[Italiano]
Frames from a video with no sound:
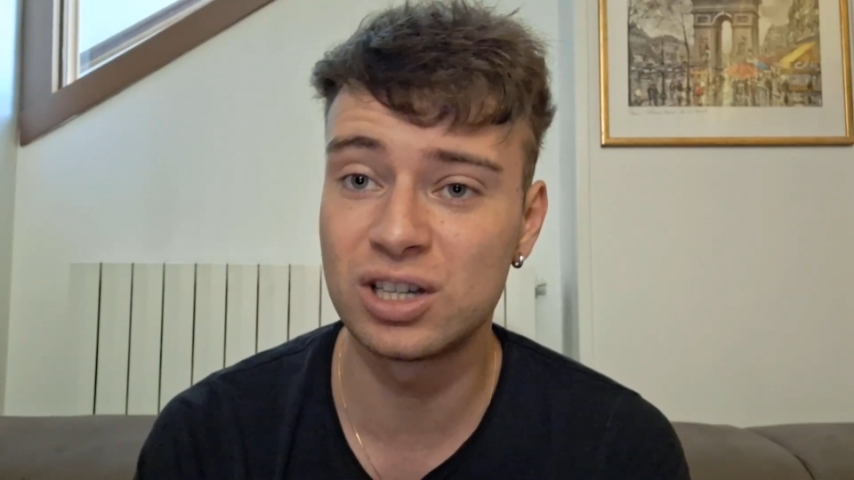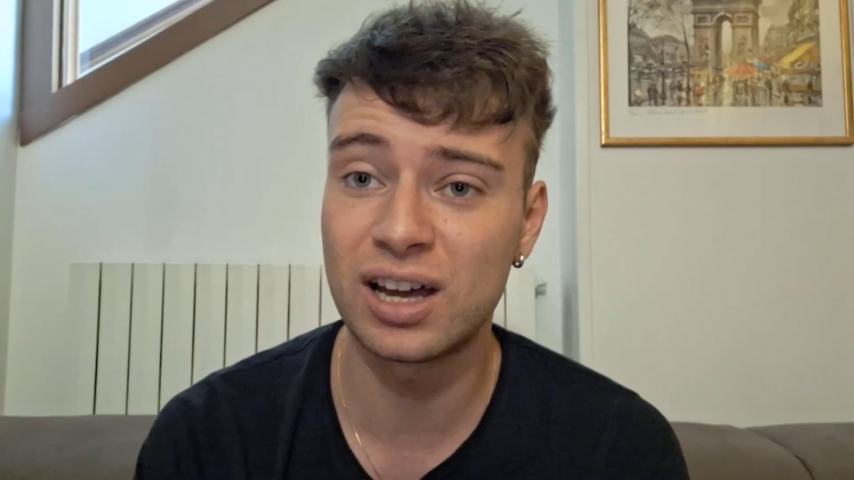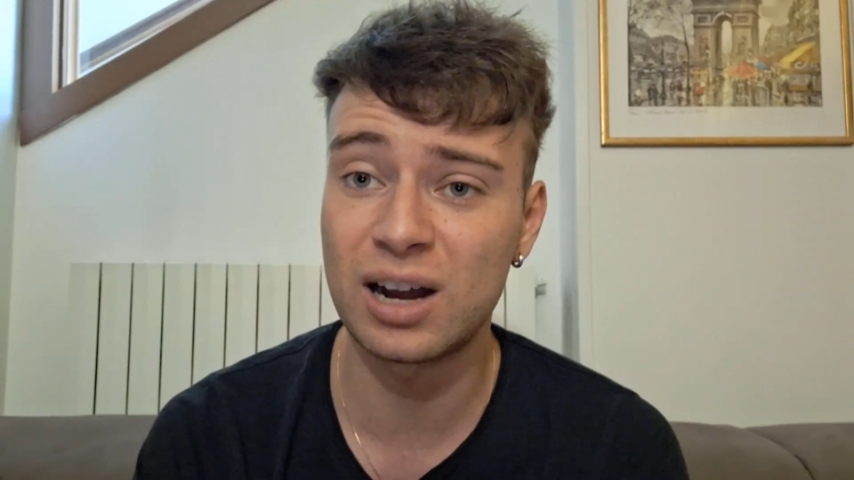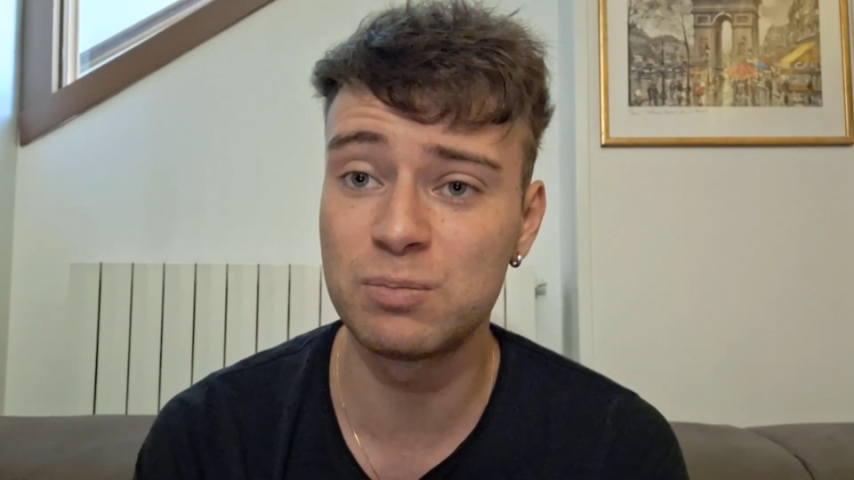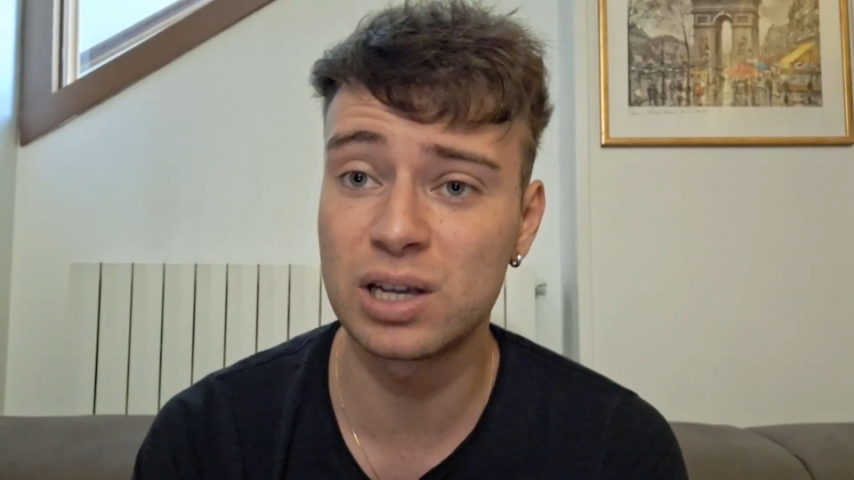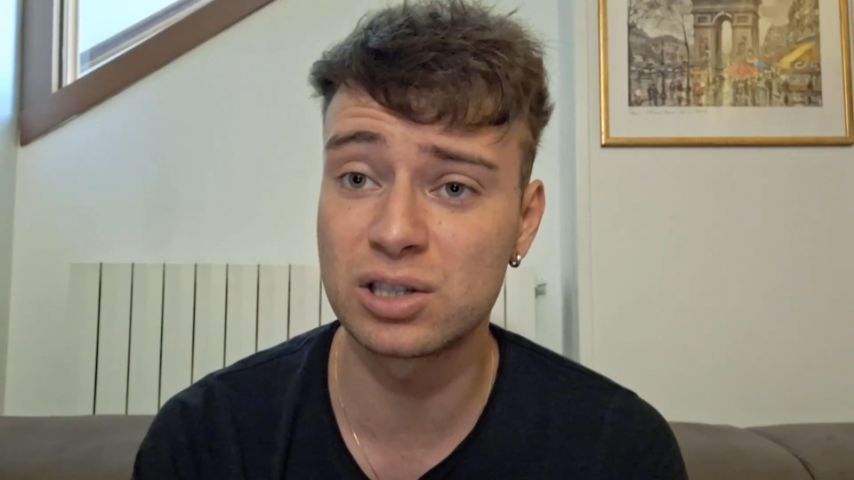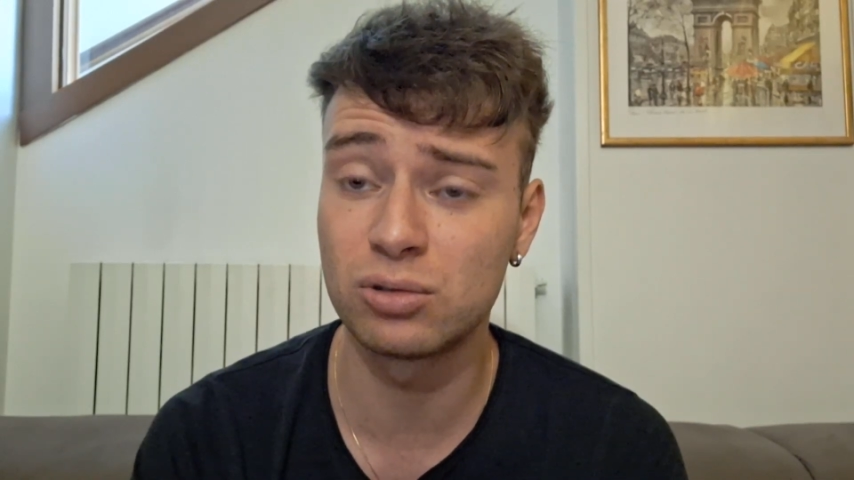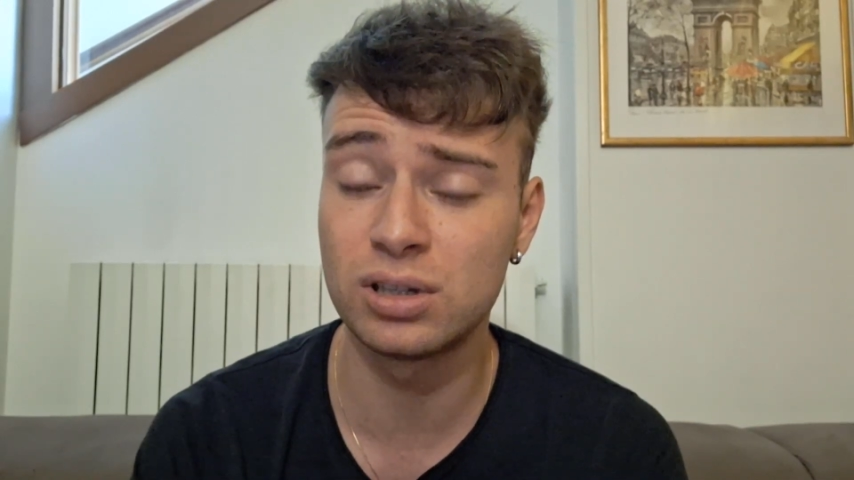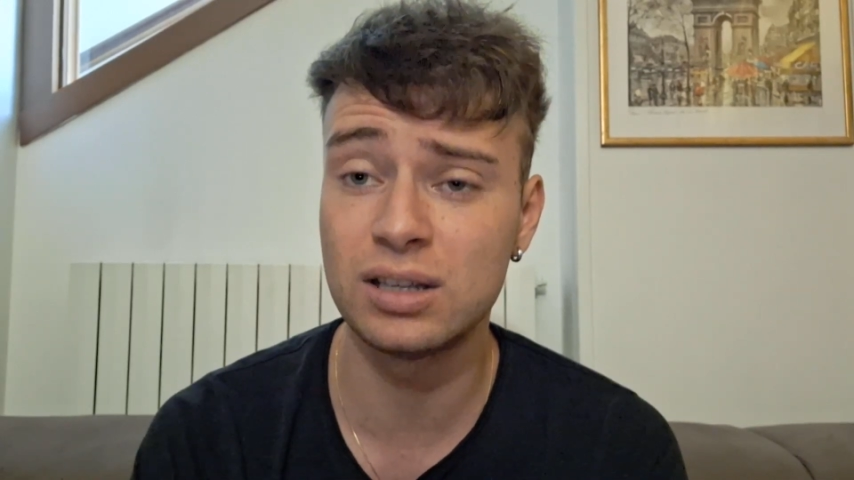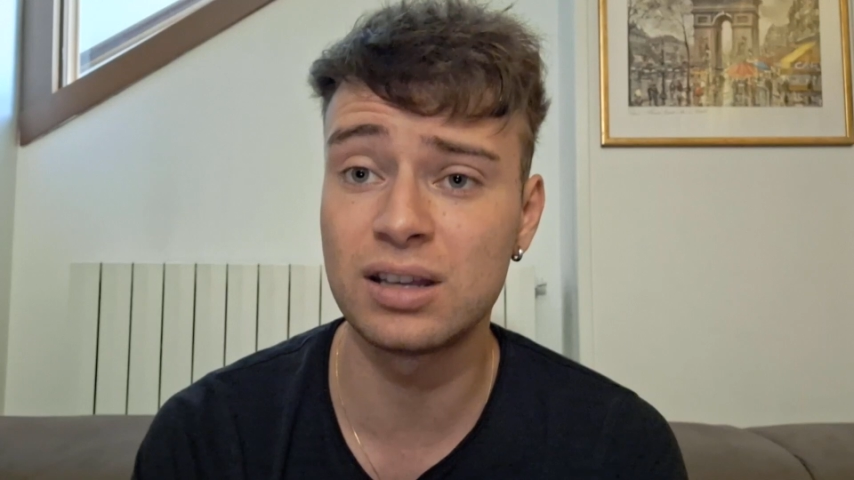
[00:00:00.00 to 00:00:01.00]
in Arabia
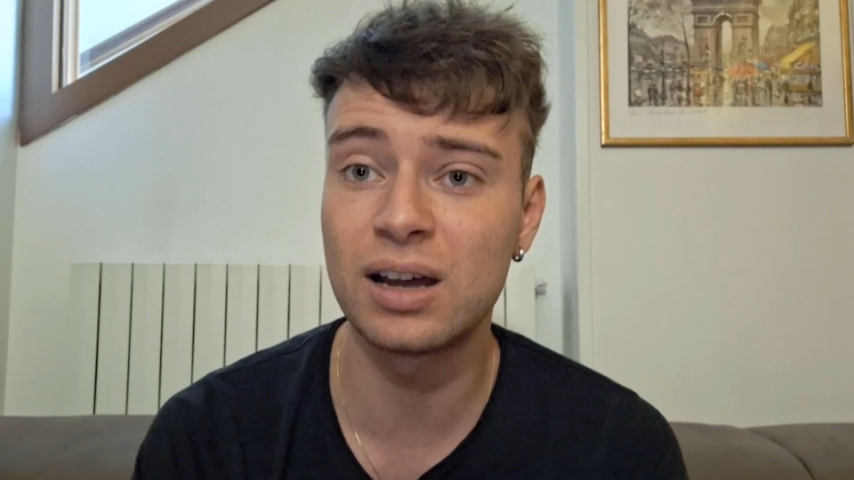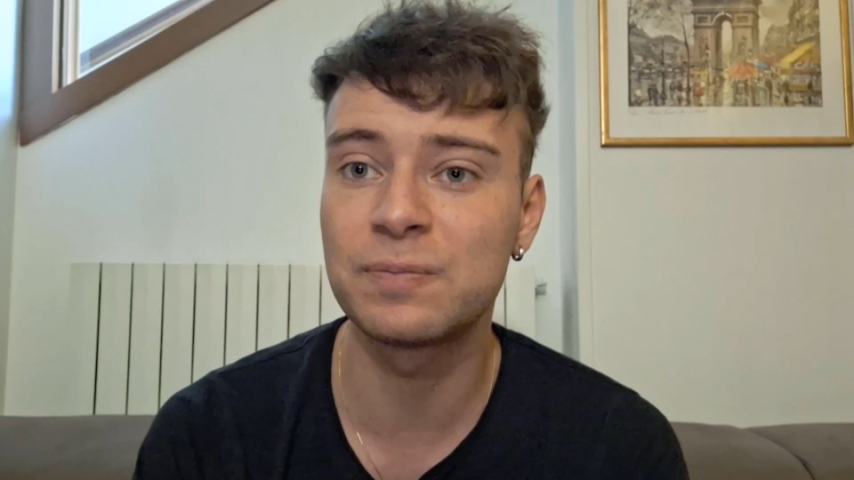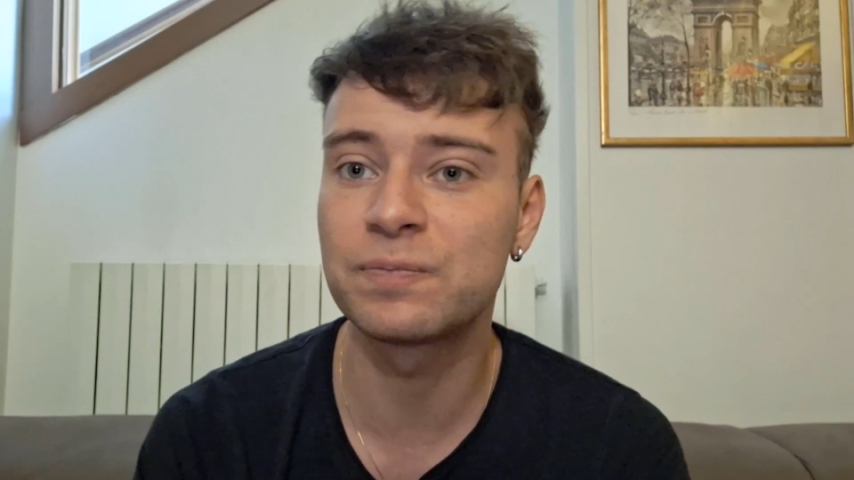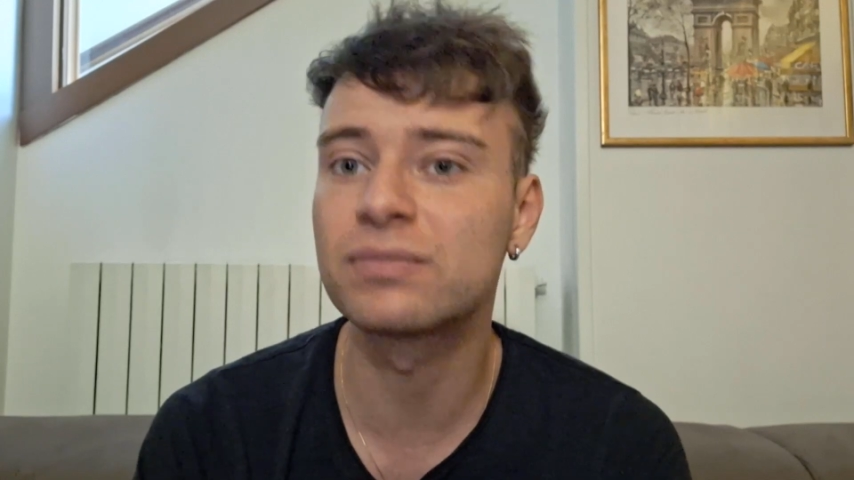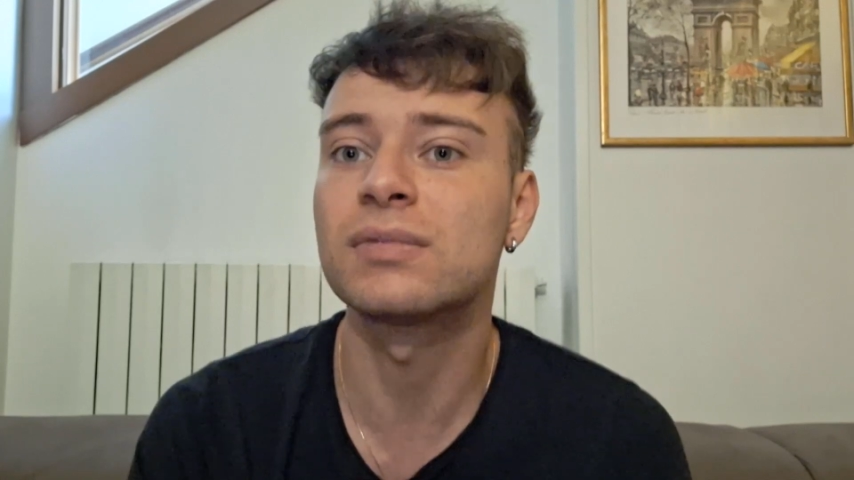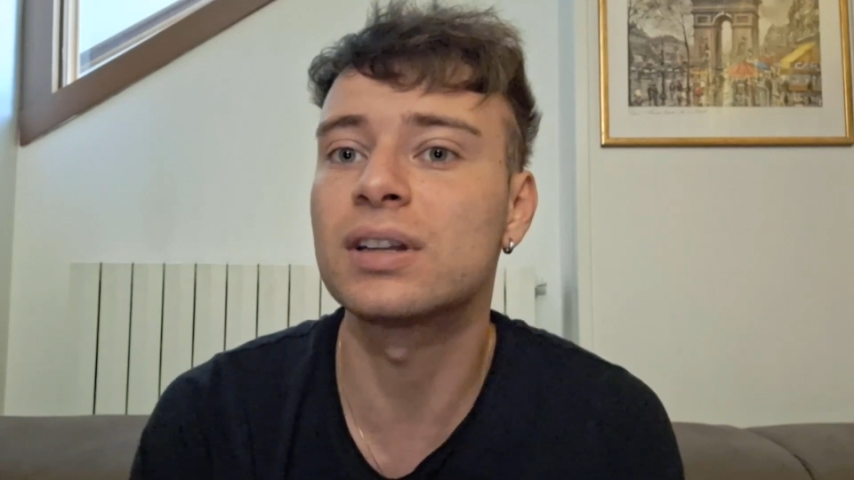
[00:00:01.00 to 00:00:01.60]
Saudita,